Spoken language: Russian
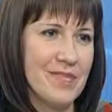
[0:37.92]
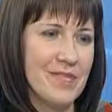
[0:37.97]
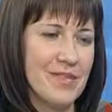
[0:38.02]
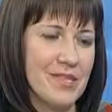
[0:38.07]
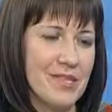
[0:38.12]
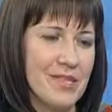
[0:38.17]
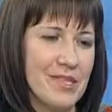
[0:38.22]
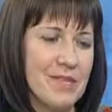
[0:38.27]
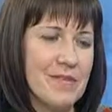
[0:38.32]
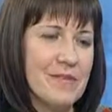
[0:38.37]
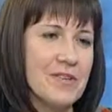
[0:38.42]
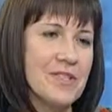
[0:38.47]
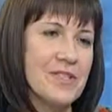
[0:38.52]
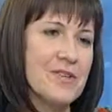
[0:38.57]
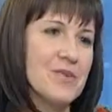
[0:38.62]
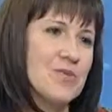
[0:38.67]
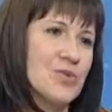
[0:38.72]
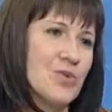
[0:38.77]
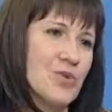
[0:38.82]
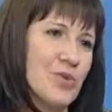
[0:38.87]
Это,
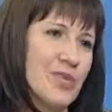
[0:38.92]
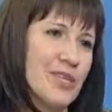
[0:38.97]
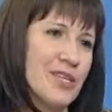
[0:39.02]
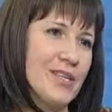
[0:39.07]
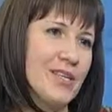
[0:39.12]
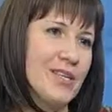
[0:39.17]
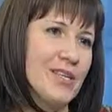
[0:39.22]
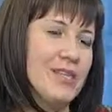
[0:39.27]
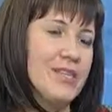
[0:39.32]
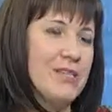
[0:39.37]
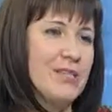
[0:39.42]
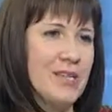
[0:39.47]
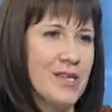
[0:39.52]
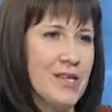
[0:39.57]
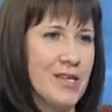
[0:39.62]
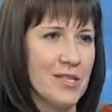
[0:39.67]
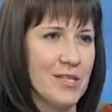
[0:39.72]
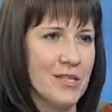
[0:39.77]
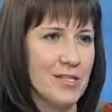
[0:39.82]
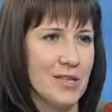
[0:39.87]
наверное, все-таки
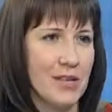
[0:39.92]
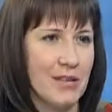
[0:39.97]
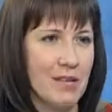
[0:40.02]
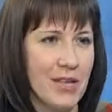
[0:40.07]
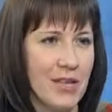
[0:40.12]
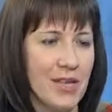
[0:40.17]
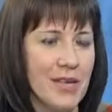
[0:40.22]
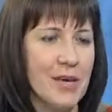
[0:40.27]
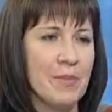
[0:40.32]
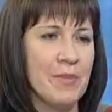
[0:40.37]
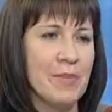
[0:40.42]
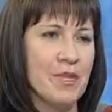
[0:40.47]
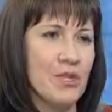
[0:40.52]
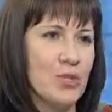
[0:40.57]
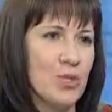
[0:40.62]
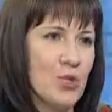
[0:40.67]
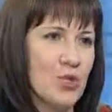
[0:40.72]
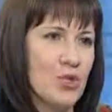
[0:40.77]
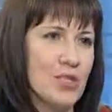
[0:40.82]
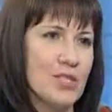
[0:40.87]
идея, стремление
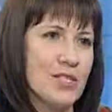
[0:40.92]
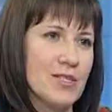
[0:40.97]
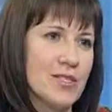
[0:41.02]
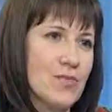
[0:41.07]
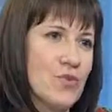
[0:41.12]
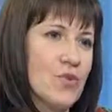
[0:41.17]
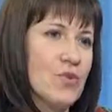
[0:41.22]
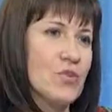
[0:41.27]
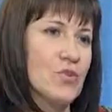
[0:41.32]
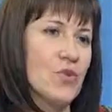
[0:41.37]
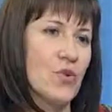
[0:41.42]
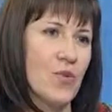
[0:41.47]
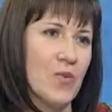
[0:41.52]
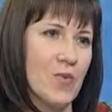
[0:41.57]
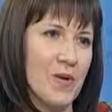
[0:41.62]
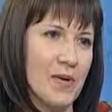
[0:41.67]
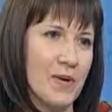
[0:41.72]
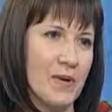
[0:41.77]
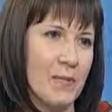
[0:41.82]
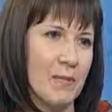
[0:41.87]
молодежи освоить
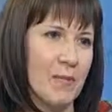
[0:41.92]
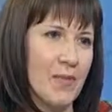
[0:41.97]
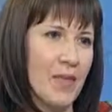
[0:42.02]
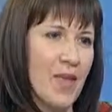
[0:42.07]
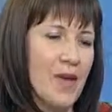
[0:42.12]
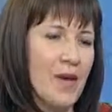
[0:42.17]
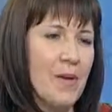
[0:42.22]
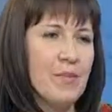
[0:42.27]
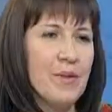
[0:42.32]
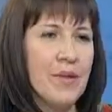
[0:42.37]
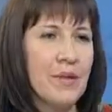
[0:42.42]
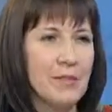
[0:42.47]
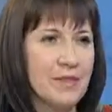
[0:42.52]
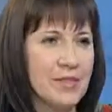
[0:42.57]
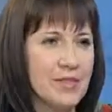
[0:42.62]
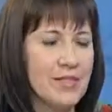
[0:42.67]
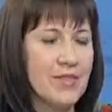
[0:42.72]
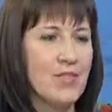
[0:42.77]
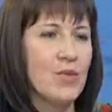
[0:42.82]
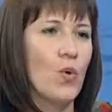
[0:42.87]
новое,
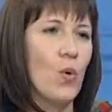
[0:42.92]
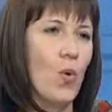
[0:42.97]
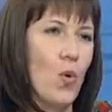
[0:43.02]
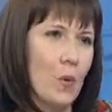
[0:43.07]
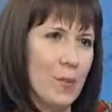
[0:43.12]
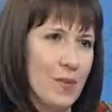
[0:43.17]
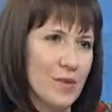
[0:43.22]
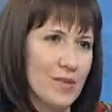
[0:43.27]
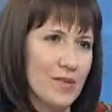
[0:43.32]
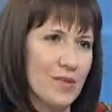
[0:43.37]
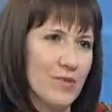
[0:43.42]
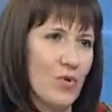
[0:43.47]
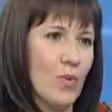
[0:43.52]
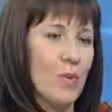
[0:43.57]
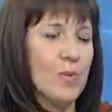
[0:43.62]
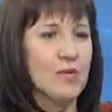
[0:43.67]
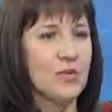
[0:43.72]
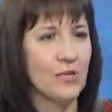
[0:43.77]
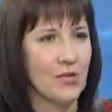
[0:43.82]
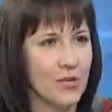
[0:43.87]
приобрести опыт,
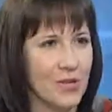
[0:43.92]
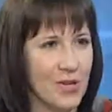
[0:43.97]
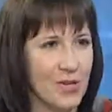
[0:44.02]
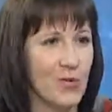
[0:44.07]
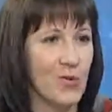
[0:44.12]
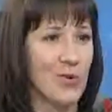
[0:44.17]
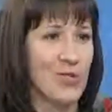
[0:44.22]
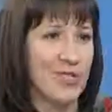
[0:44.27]
опыт трудовой